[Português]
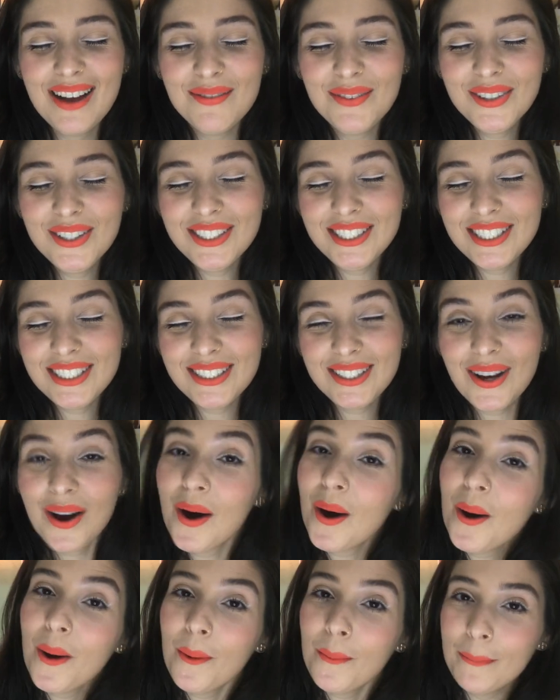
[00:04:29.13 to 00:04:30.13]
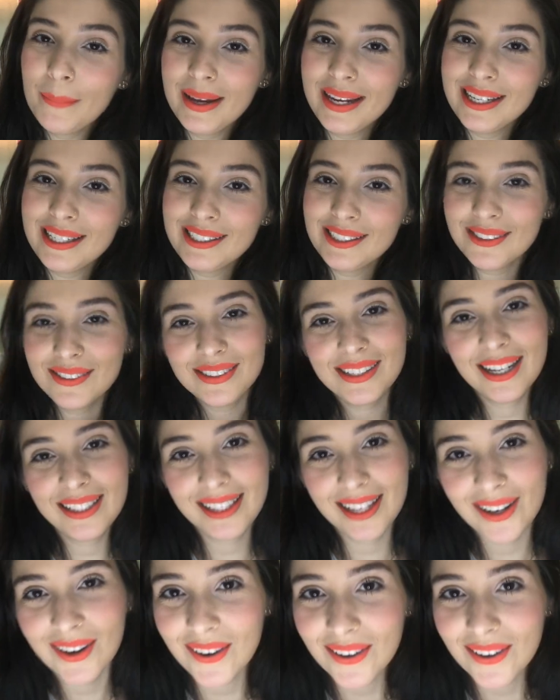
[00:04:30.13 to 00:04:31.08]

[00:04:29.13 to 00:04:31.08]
Por hoje é só, um beijo e até